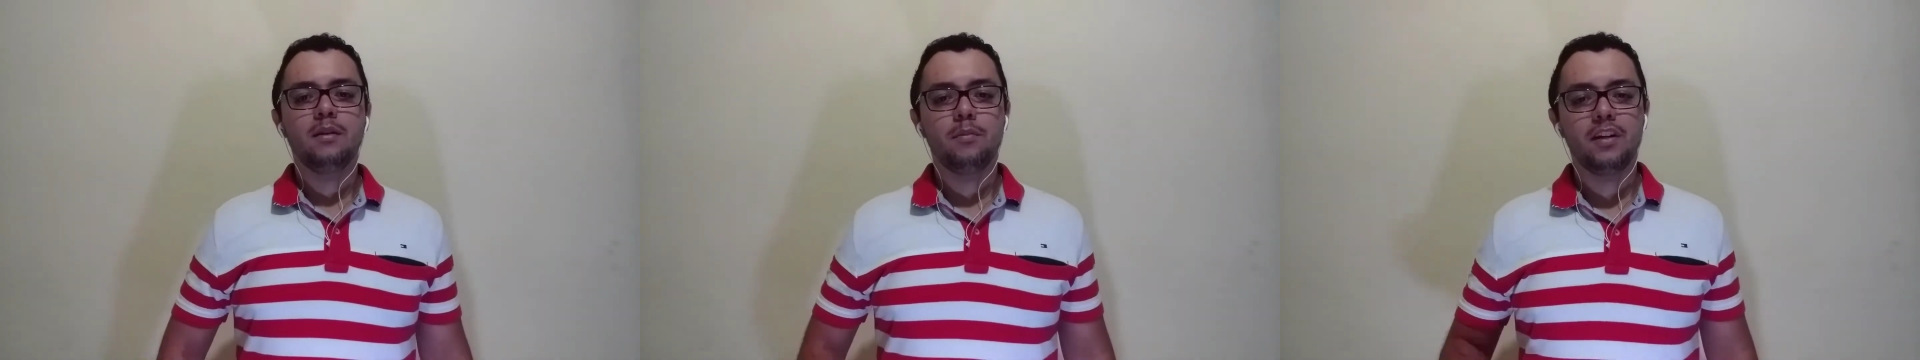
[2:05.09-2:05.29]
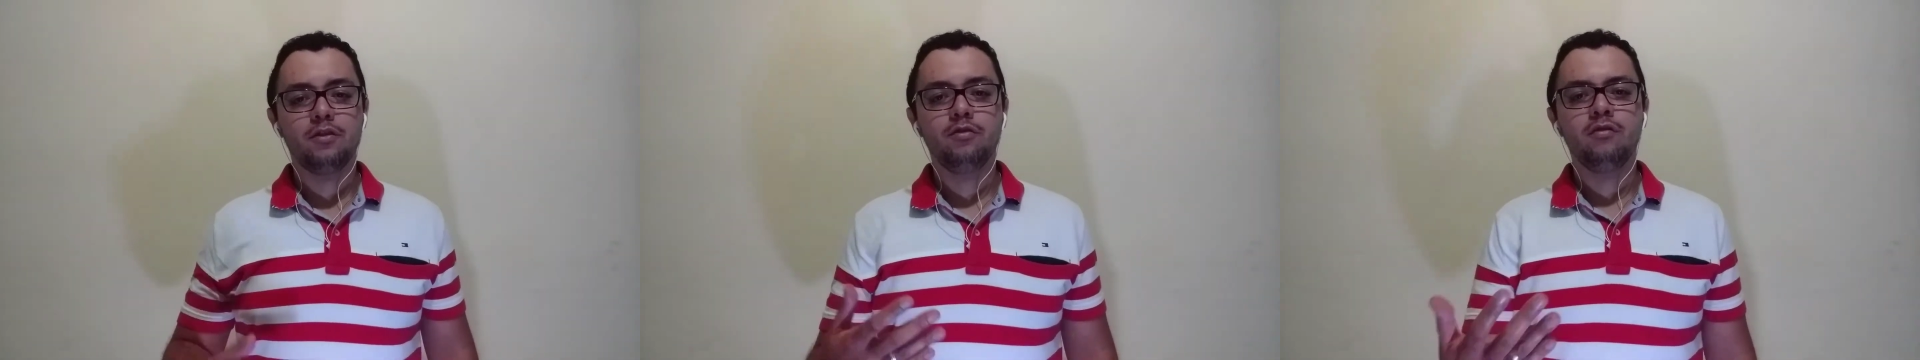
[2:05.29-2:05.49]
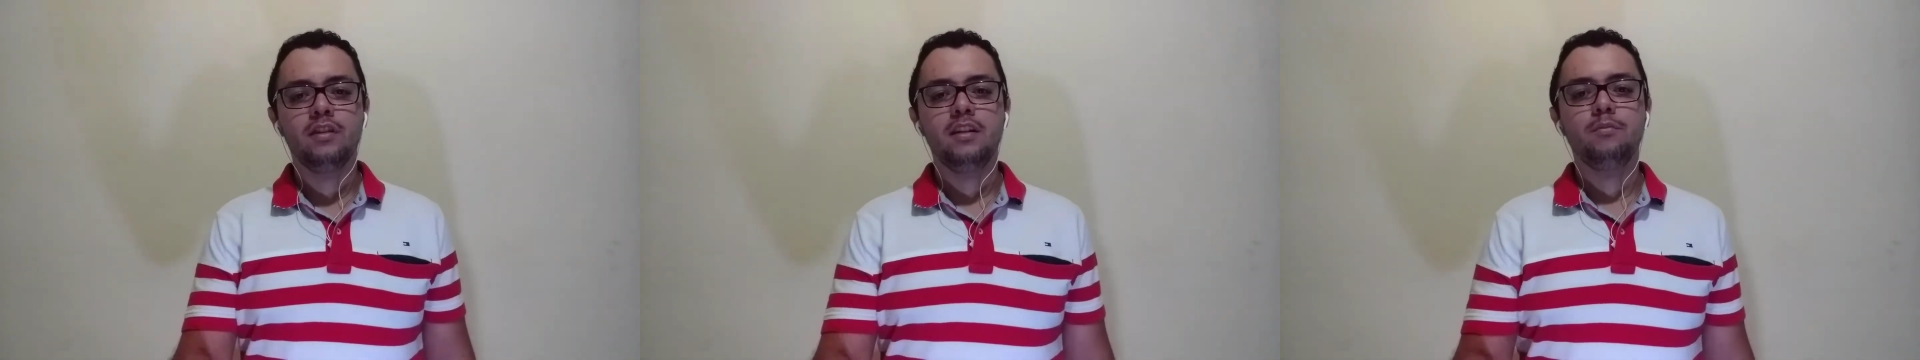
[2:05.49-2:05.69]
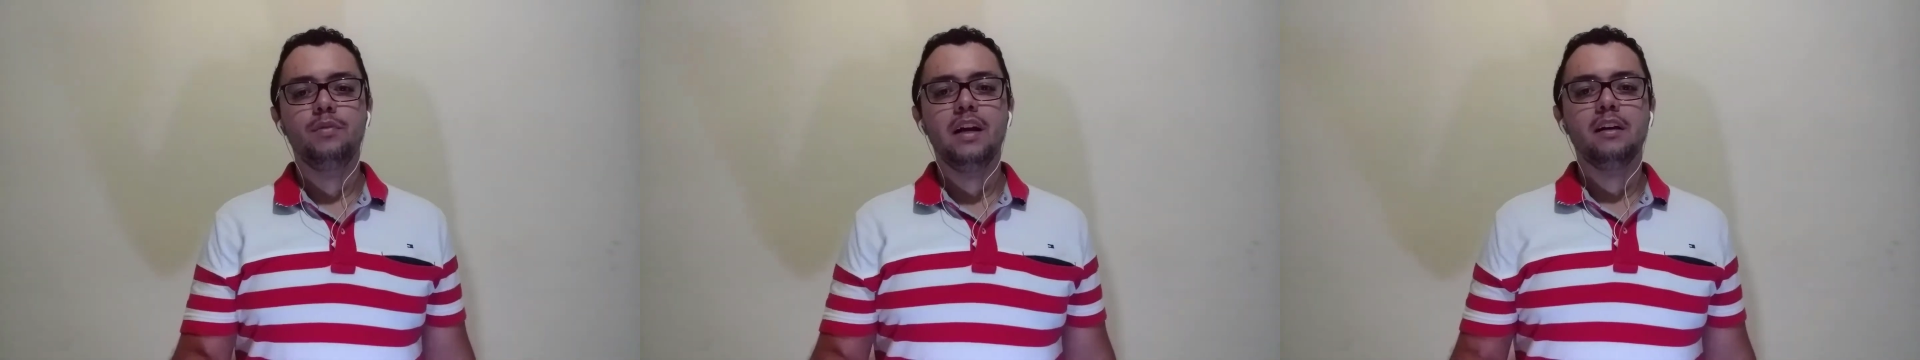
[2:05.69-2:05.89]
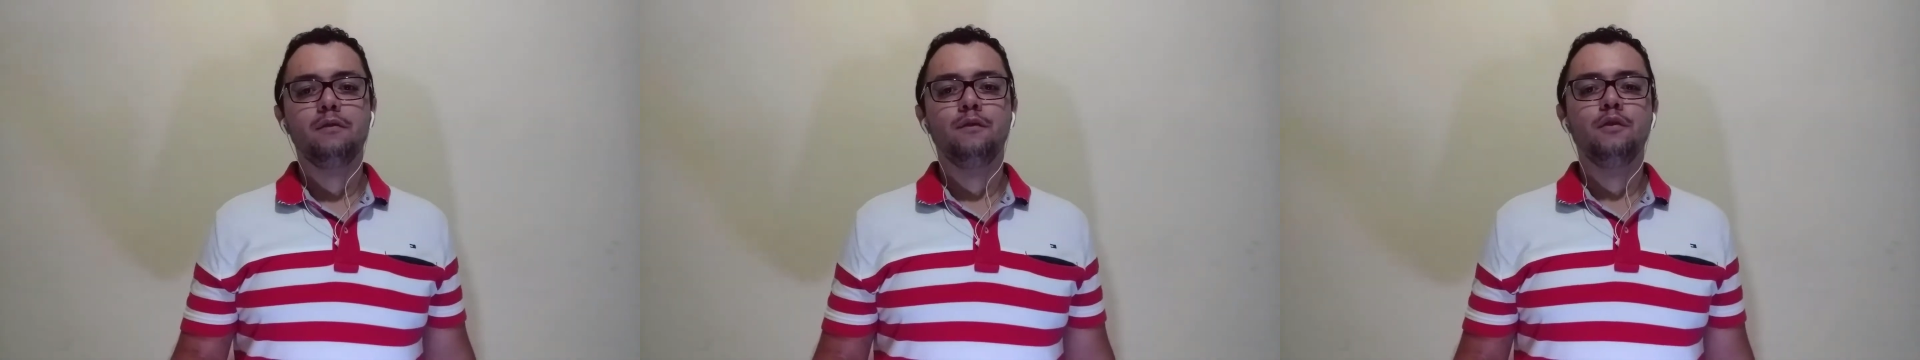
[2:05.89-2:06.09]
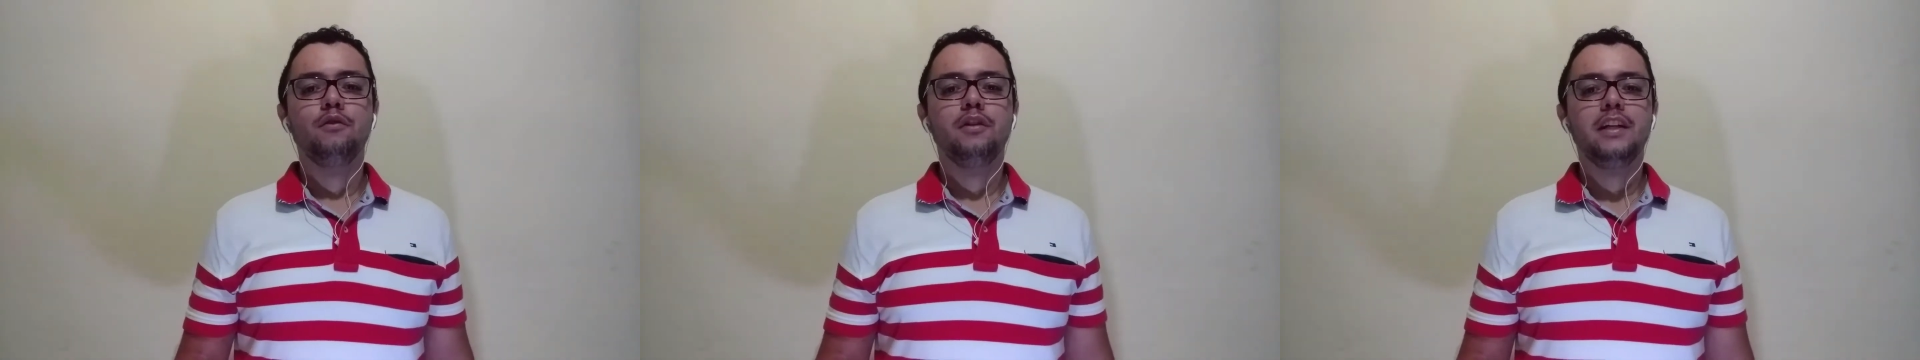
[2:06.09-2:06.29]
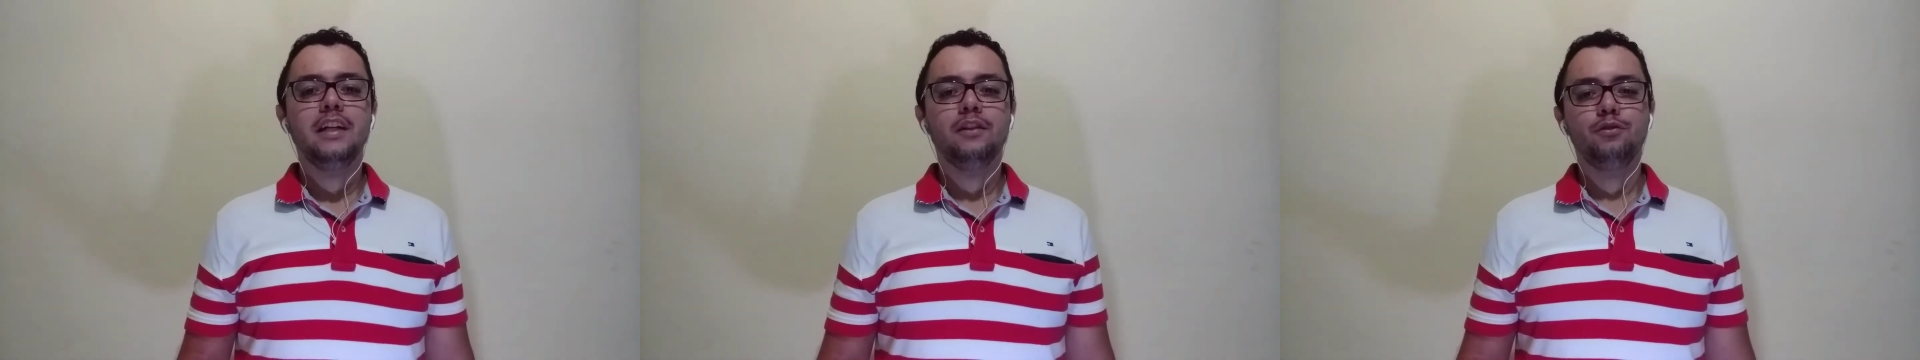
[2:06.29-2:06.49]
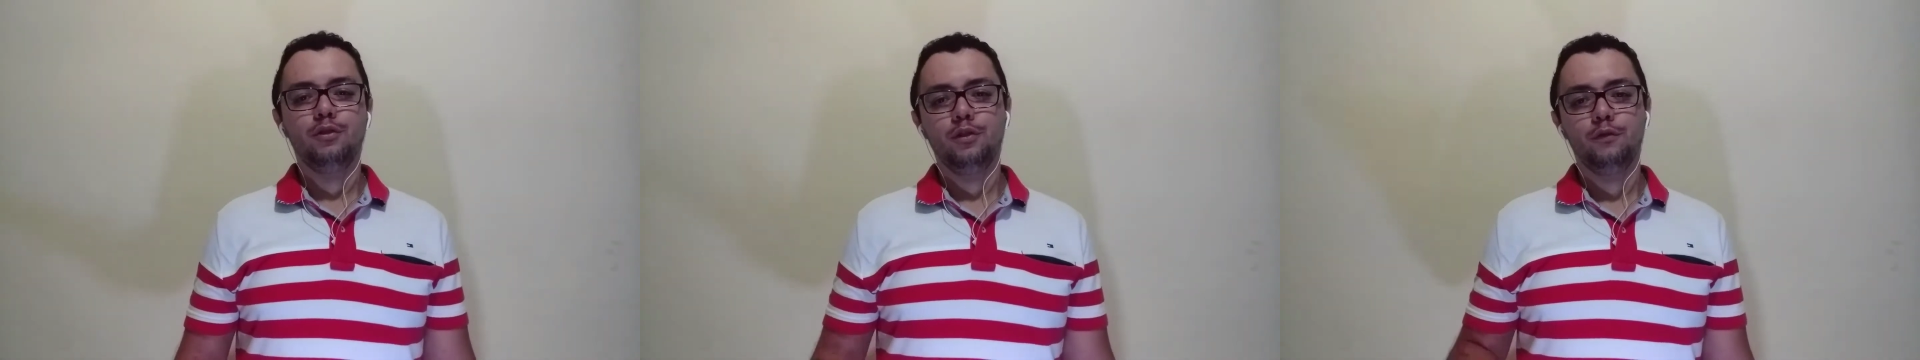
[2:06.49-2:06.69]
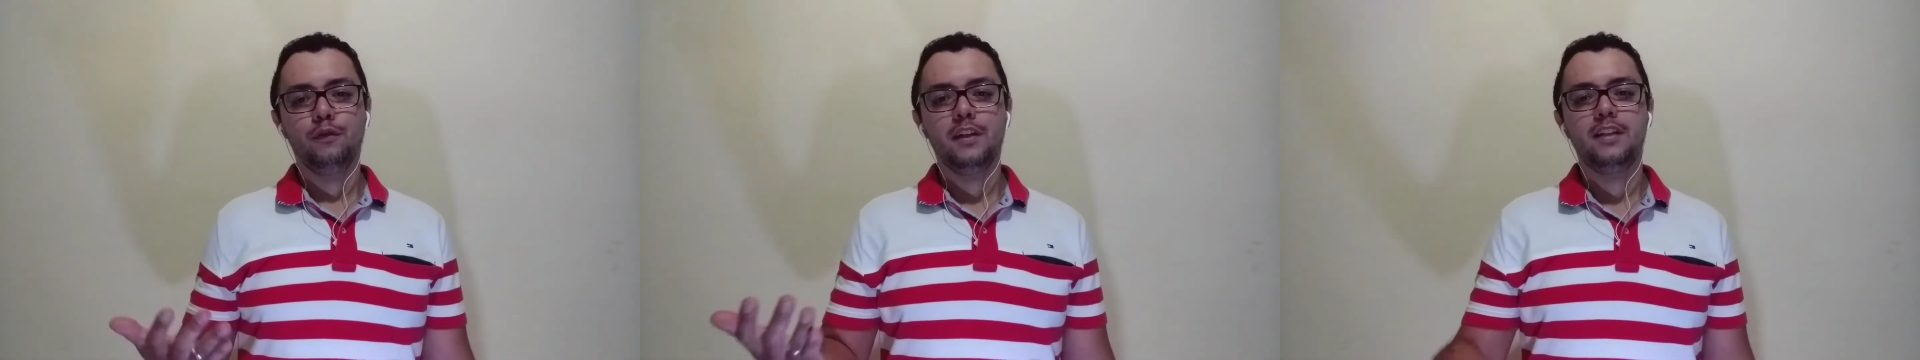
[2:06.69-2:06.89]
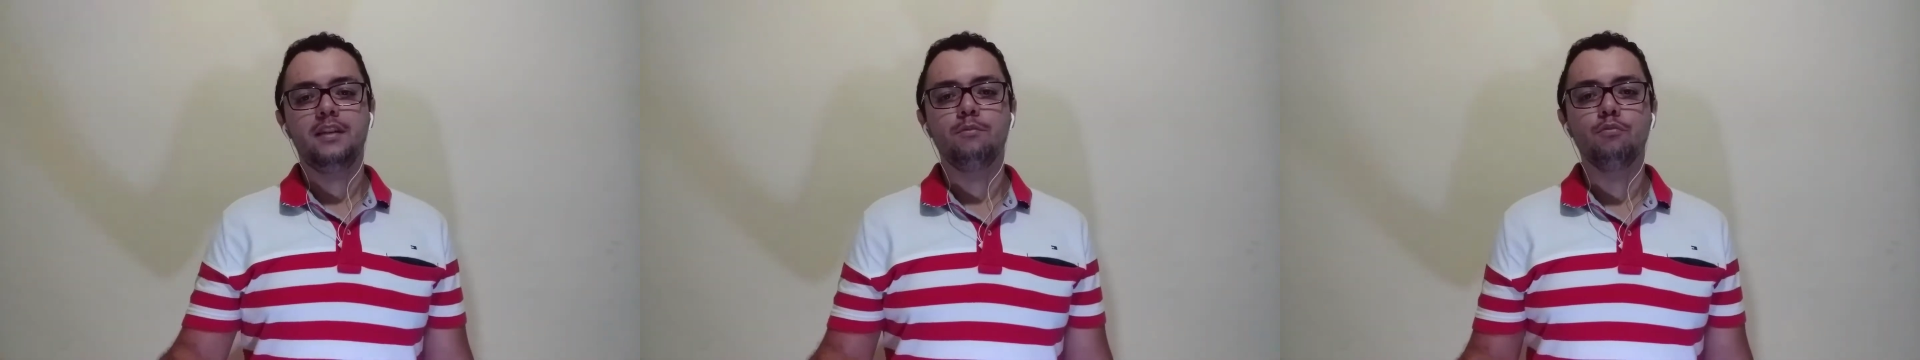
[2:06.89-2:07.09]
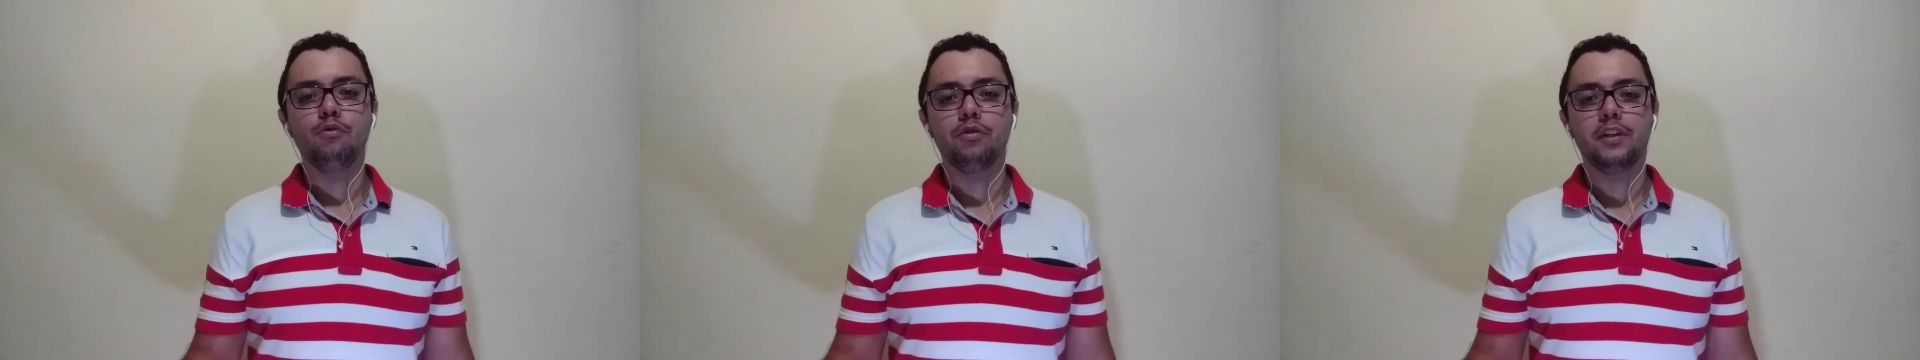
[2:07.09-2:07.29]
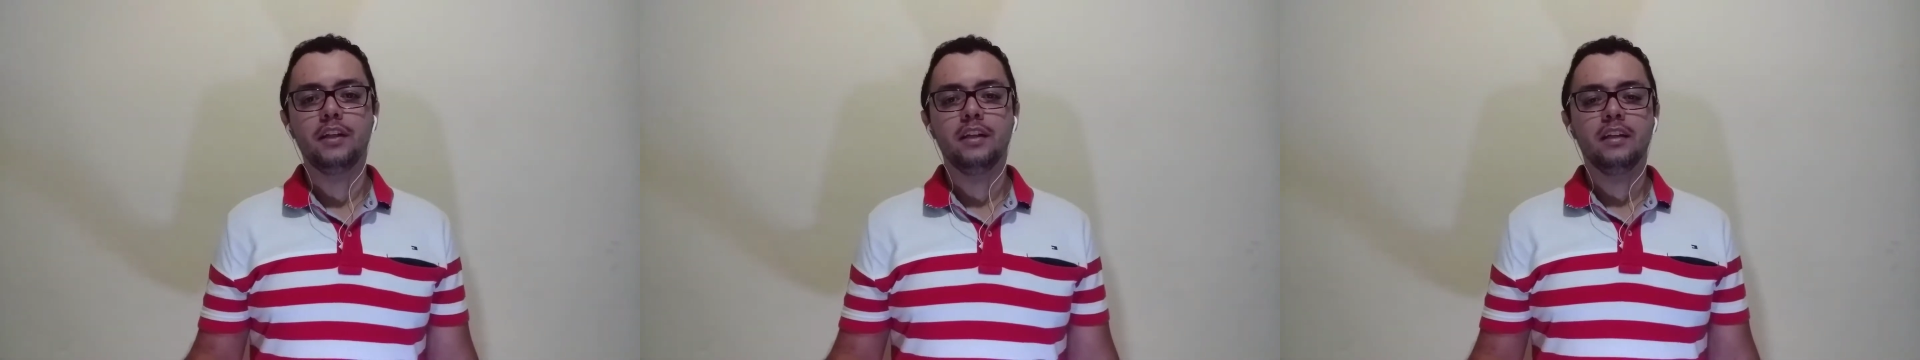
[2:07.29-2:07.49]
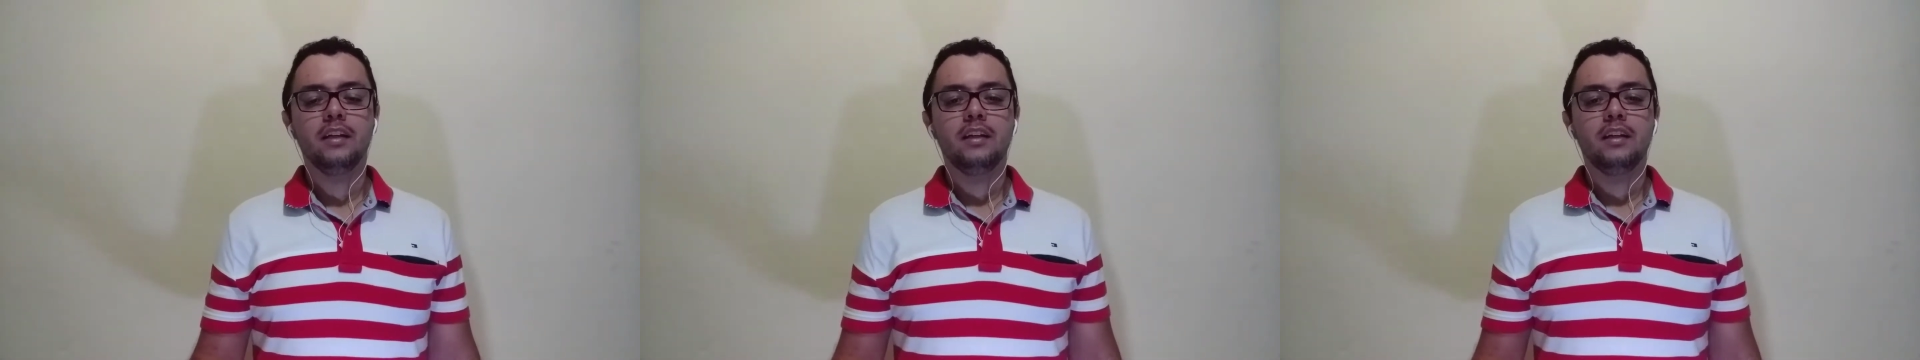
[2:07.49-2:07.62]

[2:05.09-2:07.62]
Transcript: Mark Zuckerberg foi o criador do Facebook